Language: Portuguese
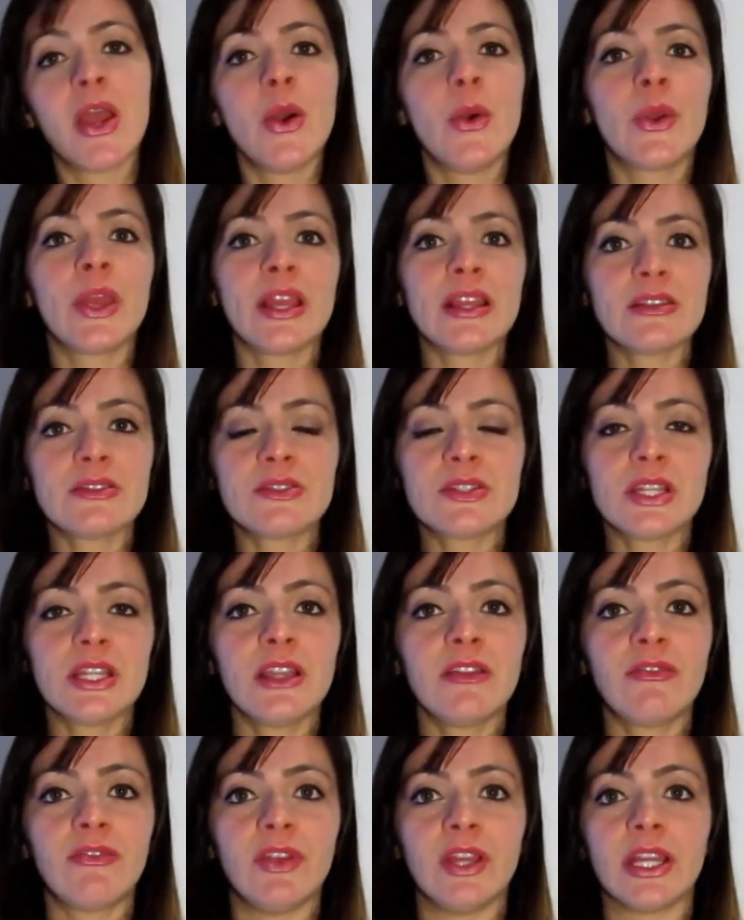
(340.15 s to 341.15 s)
O que, que isso
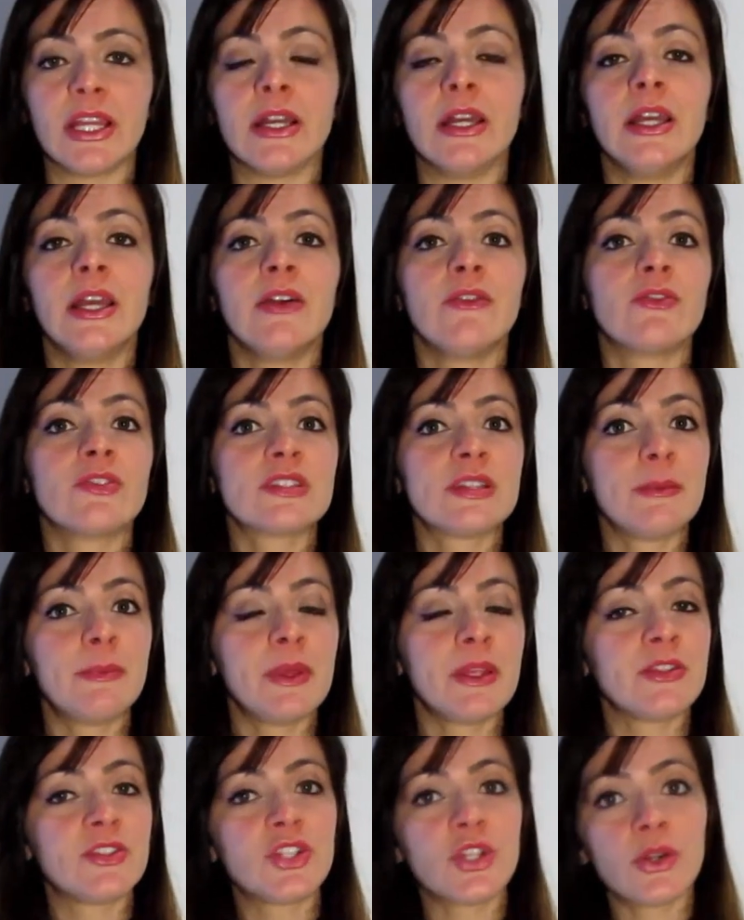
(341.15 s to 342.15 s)
significa? Você
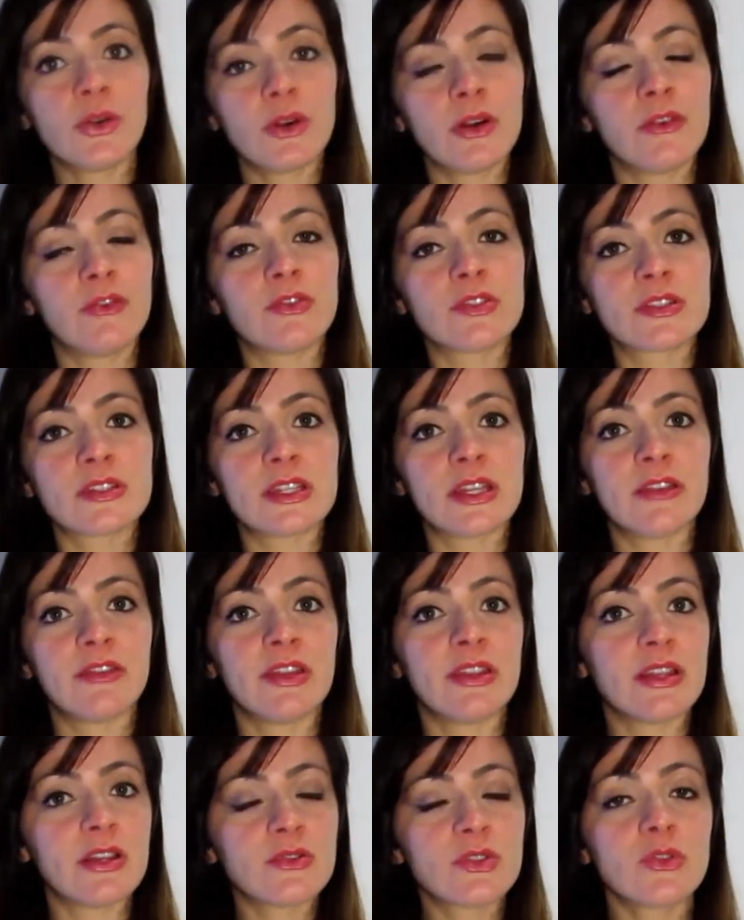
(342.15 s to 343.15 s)
pediu, ah, você
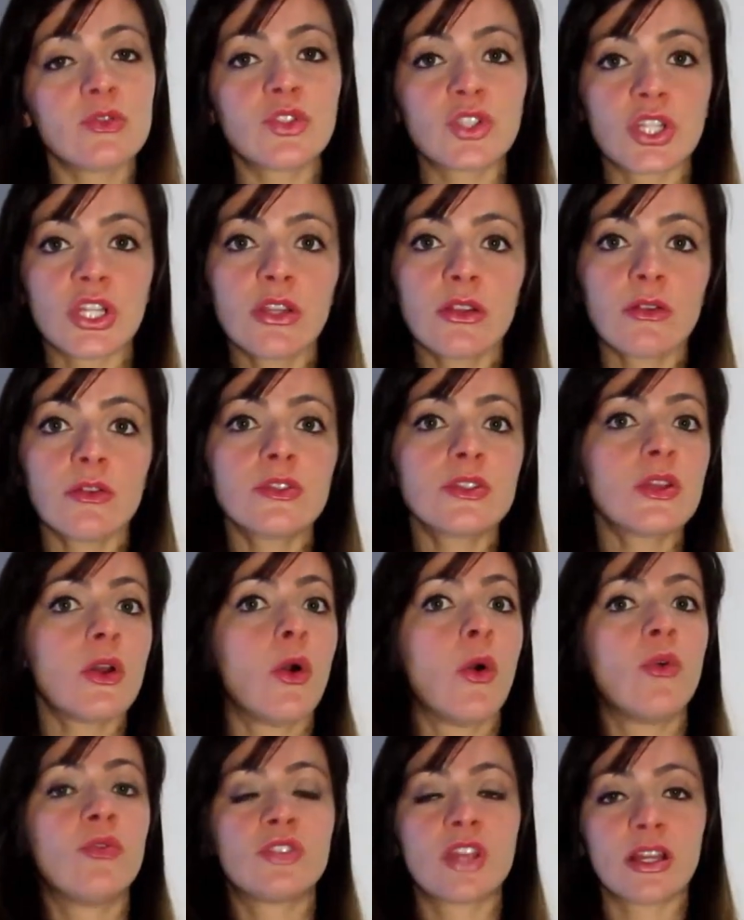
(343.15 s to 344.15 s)
vendeu seus títulos
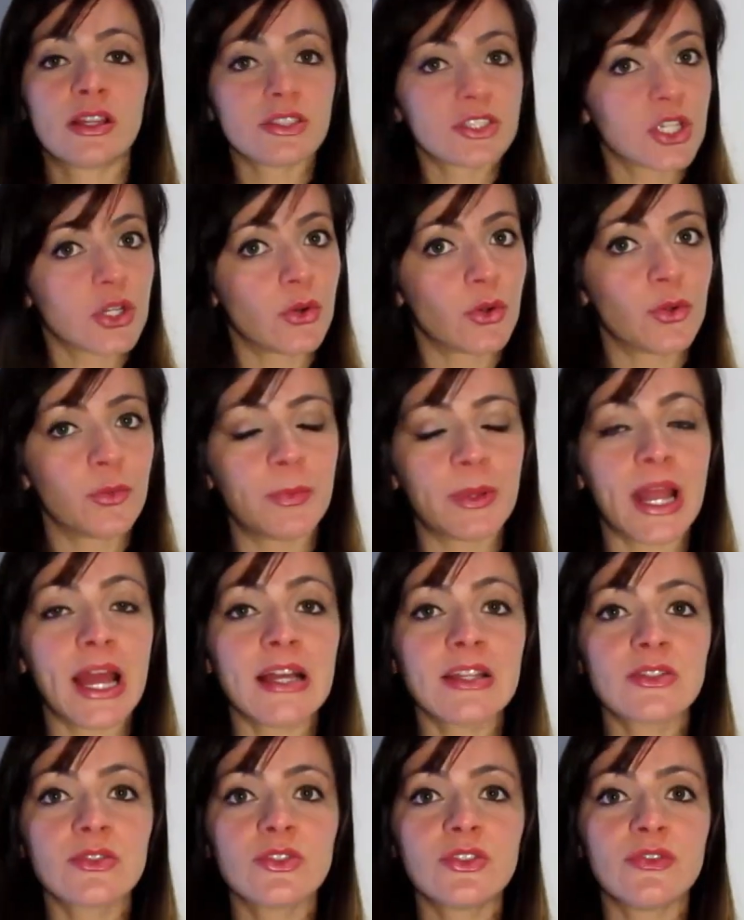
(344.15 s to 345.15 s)
ou já chegou no
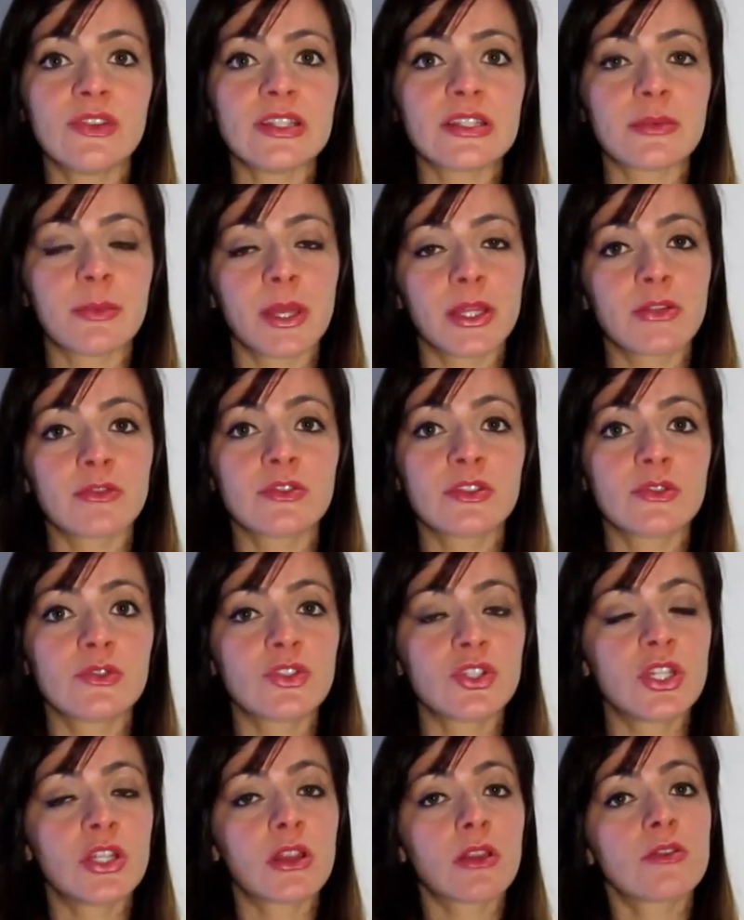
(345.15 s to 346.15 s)
prazo de vencimento dos
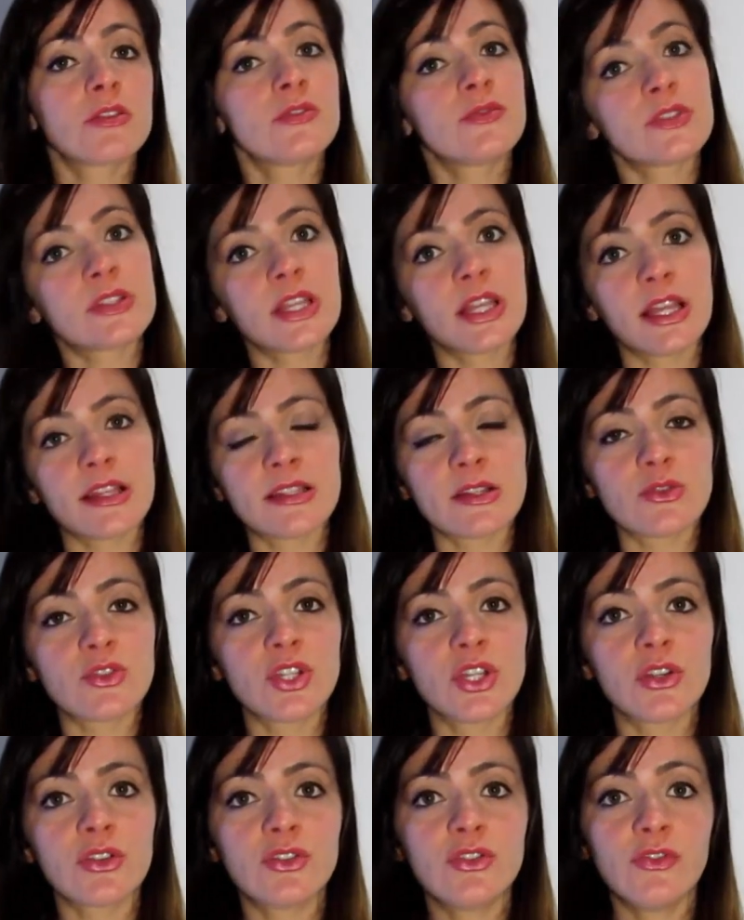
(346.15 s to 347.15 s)
seus títulos e você quer seu
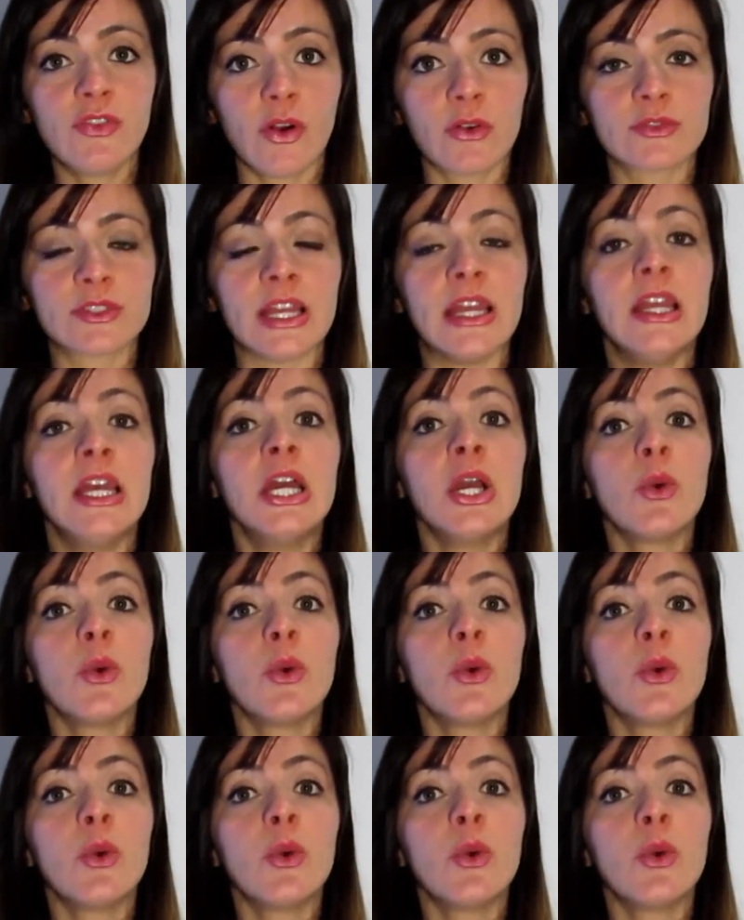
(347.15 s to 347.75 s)
dinheiro de volta.